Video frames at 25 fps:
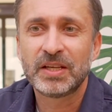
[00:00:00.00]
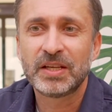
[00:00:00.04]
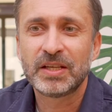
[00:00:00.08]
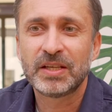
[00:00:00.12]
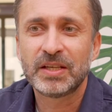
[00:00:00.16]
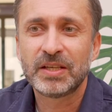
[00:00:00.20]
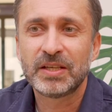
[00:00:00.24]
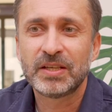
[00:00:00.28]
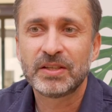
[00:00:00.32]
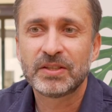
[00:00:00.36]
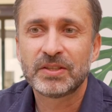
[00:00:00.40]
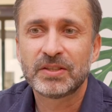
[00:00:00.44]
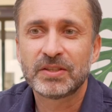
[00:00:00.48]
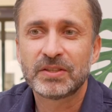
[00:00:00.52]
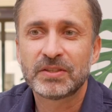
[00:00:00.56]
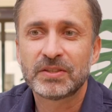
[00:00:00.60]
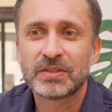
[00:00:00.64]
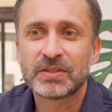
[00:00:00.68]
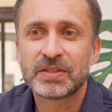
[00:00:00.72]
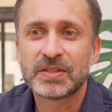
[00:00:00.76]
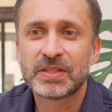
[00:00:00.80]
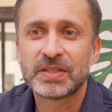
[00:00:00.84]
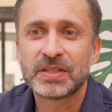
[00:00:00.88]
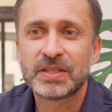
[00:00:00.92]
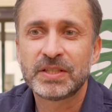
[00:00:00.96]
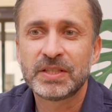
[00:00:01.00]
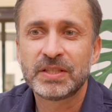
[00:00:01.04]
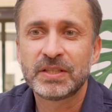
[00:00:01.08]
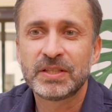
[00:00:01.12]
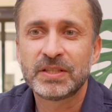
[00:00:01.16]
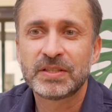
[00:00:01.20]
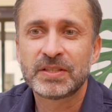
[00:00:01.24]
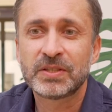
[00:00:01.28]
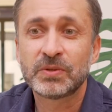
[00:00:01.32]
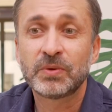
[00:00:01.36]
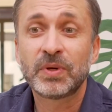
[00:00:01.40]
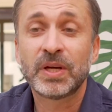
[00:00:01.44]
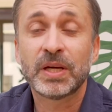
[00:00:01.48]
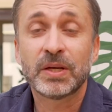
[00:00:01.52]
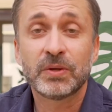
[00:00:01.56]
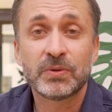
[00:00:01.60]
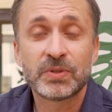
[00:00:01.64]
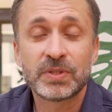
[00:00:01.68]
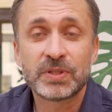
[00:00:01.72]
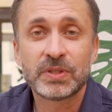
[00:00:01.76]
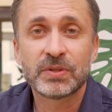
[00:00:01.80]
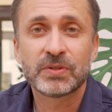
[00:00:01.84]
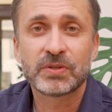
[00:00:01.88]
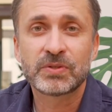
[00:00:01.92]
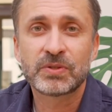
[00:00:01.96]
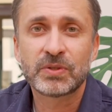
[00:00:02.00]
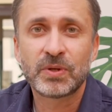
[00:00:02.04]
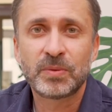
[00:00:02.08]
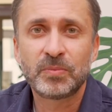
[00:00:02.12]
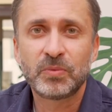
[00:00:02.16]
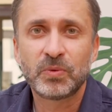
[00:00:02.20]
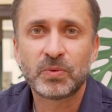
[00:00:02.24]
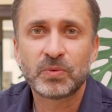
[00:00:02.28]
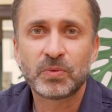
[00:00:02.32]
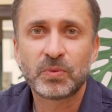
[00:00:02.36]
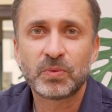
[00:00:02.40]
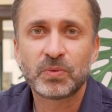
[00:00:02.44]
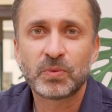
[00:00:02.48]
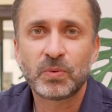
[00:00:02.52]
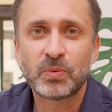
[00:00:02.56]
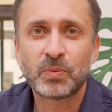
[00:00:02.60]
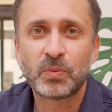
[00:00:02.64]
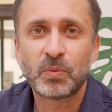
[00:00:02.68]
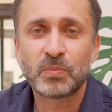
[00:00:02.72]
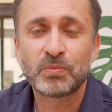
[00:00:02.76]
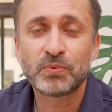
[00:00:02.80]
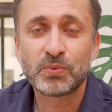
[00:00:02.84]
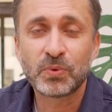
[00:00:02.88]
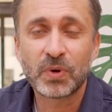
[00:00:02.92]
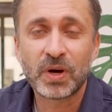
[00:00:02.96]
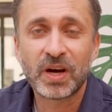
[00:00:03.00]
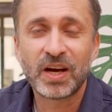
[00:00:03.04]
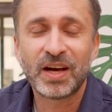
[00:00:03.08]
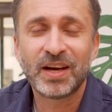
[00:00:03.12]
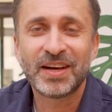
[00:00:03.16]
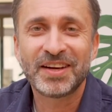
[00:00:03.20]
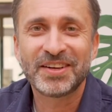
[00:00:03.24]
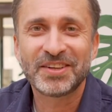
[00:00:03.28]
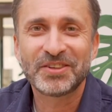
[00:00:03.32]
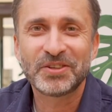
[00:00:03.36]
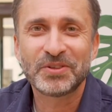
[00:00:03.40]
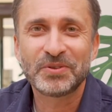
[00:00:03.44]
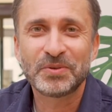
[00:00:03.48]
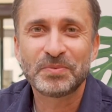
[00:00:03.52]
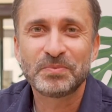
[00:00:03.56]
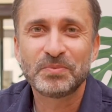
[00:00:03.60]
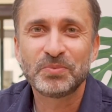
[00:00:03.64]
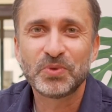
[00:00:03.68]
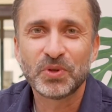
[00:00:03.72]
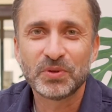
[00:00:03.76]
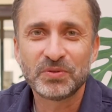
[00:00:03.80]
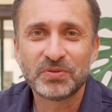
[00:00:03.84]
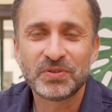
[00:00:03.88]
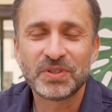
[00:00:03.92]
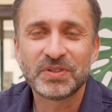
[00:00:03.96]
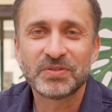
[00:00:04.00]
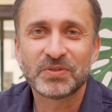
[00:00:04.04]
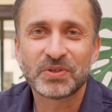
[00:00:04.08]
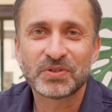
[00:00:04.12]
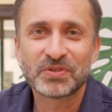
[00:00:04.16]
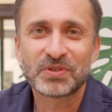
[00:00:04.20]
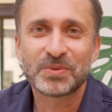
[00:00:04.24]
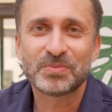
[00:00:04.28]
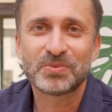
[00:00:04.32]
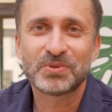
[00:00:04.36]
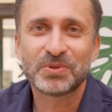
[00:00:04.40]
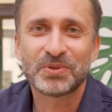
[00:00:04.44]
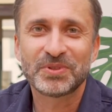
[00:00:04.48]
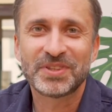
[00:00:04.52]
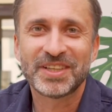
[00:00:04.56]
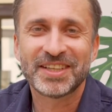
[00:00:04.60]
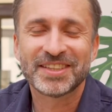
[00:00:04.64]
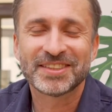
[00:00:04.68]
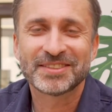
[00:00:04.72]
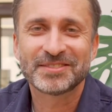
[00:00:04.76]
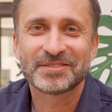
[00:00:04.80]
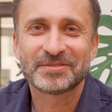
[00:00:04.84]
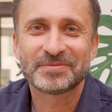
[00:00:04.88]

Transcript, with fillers: Et si, si, on la réussit ensemble, on pourra mieux vivre ensemble sur Terre.